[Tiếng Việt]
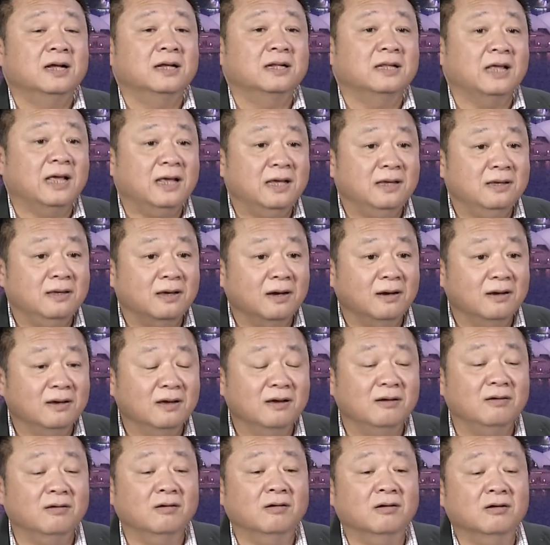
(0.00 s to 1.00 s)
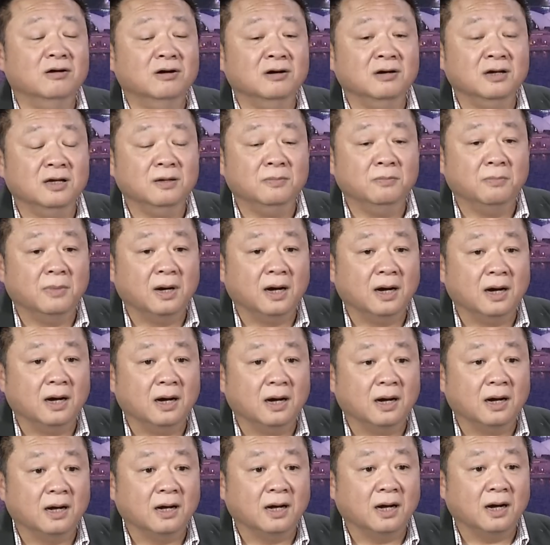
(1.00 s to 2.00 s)
thì những cái người
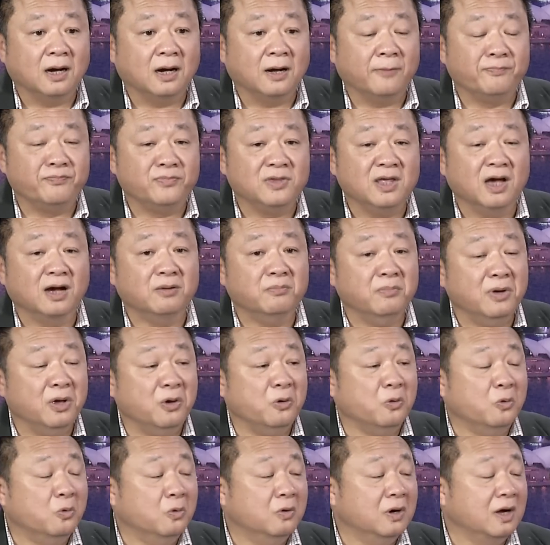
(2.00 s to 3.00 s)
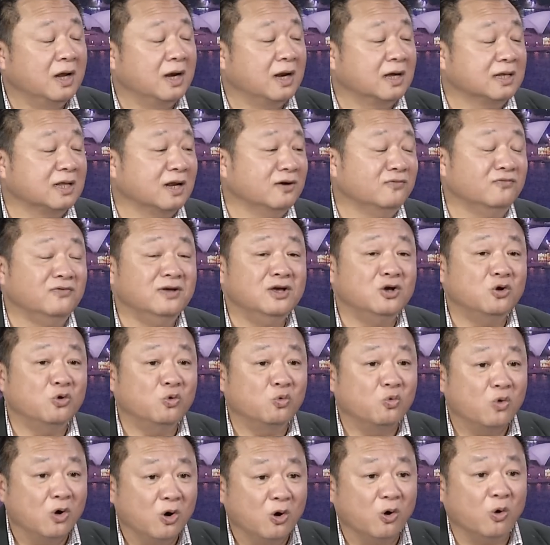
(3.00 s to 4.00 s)
mà à, dân biểu hay là thành viên của
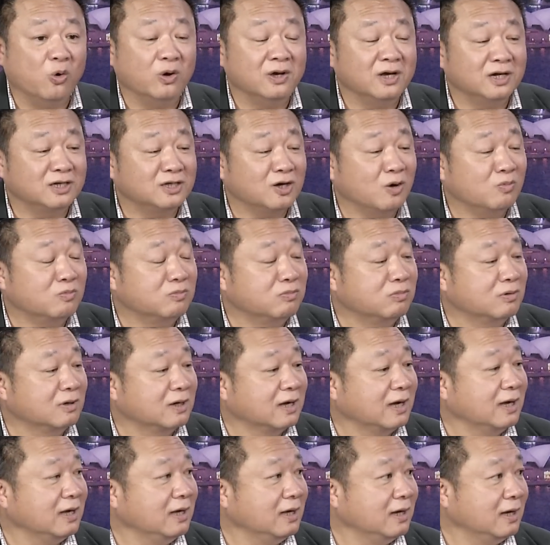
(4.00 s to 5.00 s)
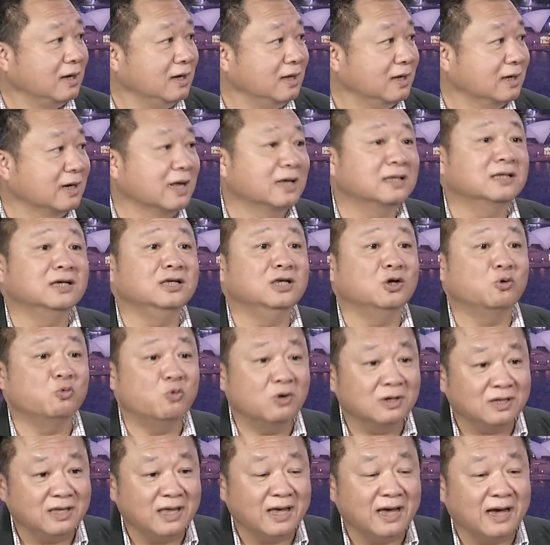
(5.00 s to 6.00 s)
quốc hội ở trong cái à, điện đảng tự do
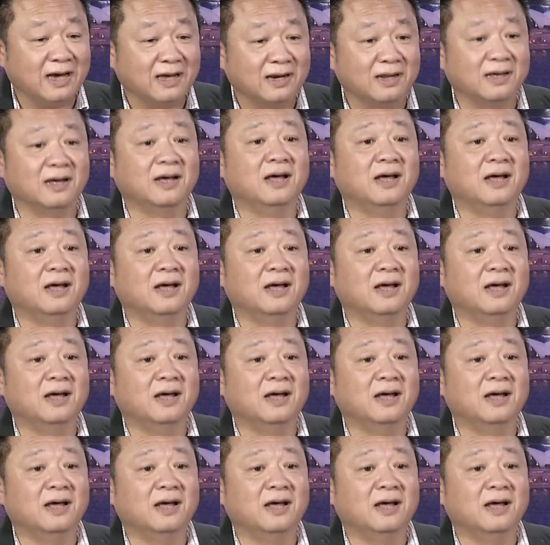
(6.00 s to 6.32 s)
quốc gia đó